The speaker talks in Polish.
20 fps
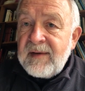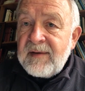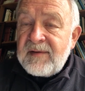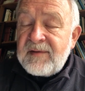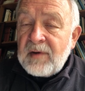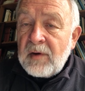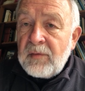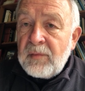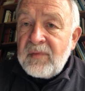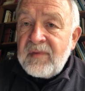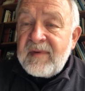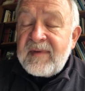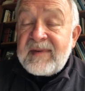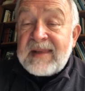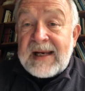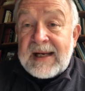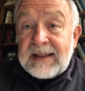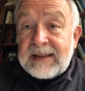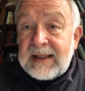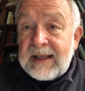są
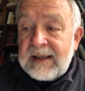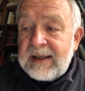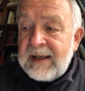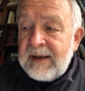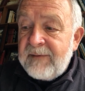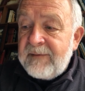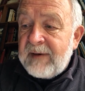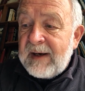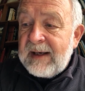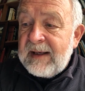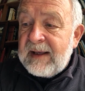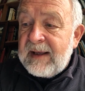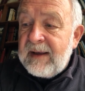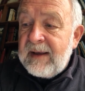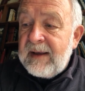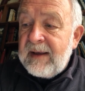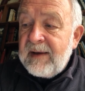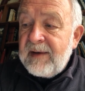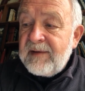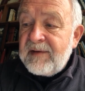strategie
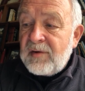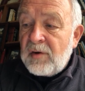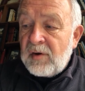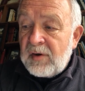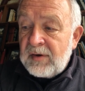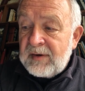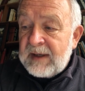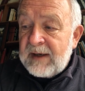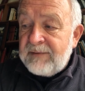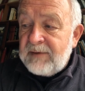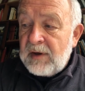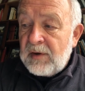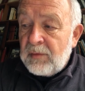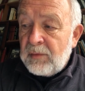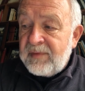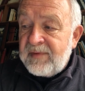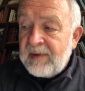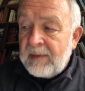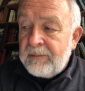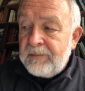walki z
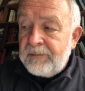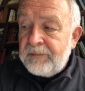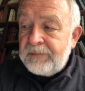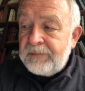koronawirusem.